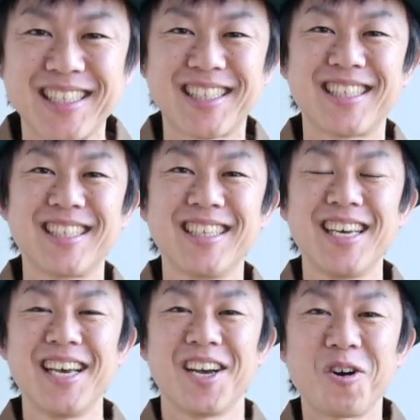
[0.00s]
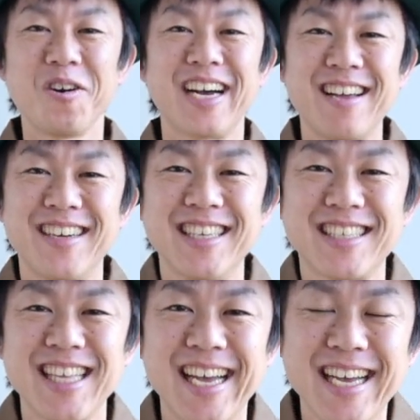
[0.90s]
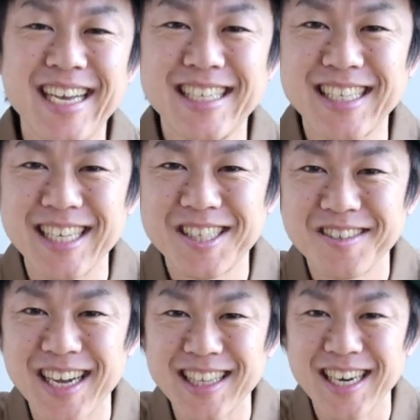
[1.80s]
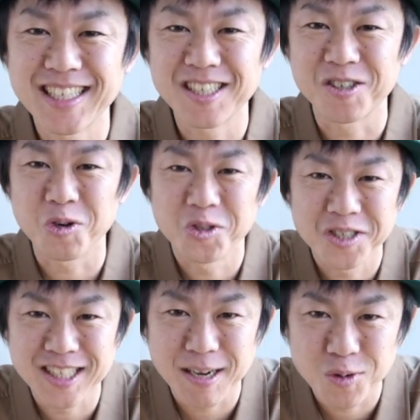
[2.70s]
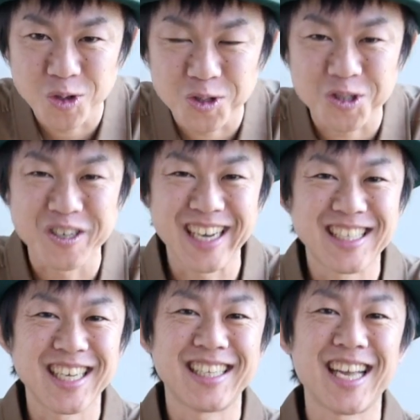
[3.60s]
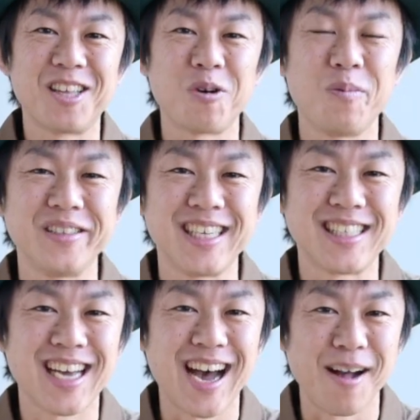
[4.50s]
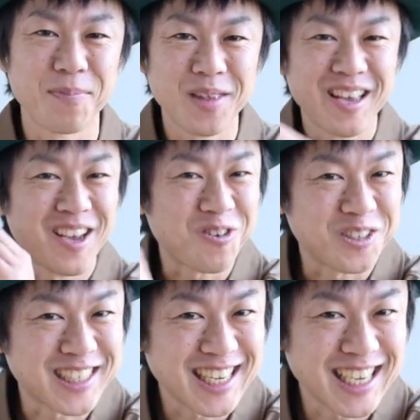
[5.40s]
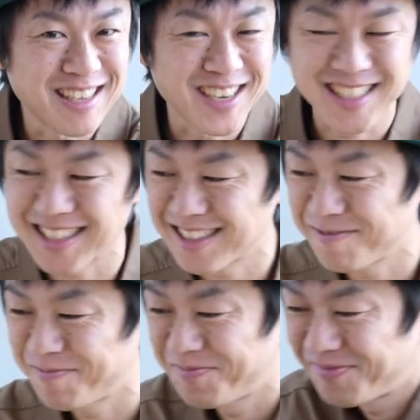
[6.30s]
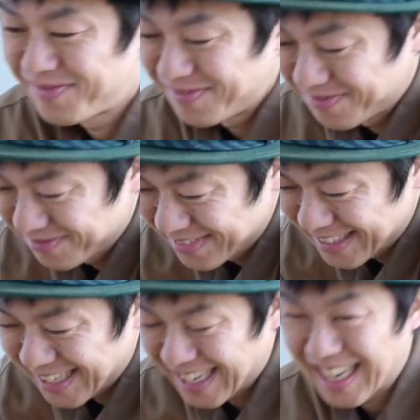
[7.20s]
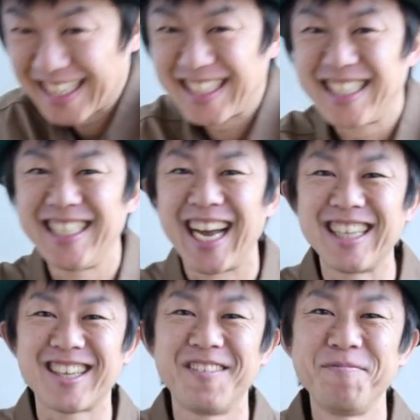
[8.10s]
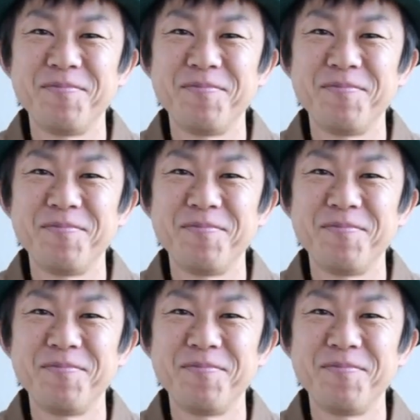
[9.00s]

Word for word: す。今回はですね、早速新しく購入したものを紹介していきたいと思うんですが、こちらにあります。じゃんと。